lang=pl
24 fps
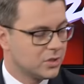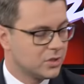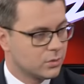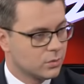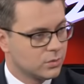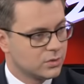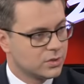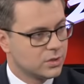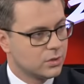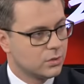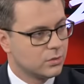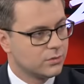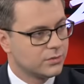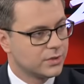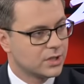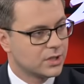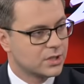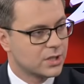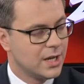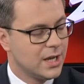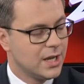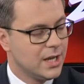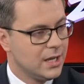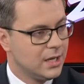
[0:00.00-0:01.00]
dyskusji
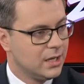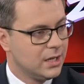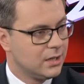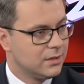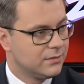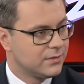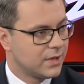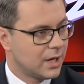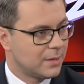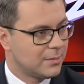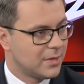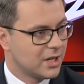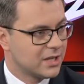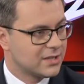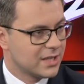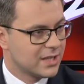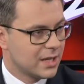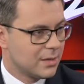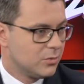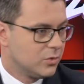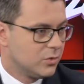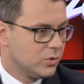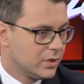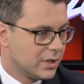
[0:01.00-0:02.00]
również E, w ramach
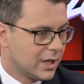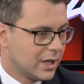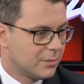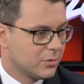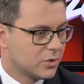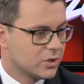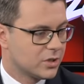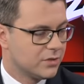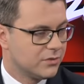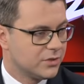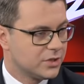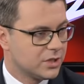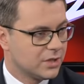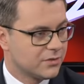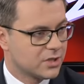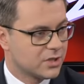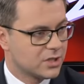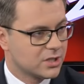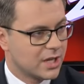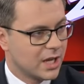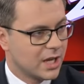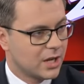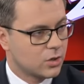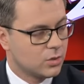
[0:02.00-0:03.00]
Sejmu i tam oczywiście
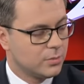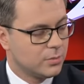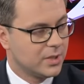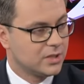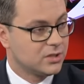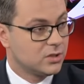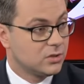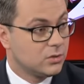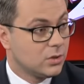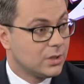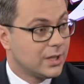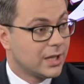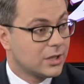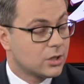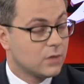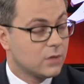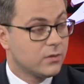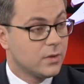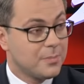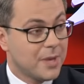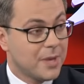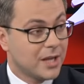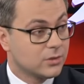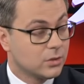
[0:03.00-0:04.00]
wszystkie argumenty
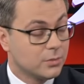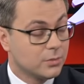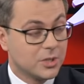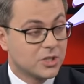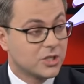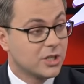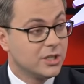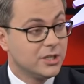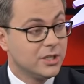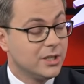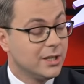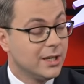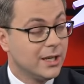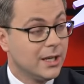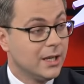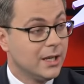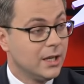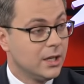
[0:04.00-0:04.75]
dodatkowe padną, jeżeli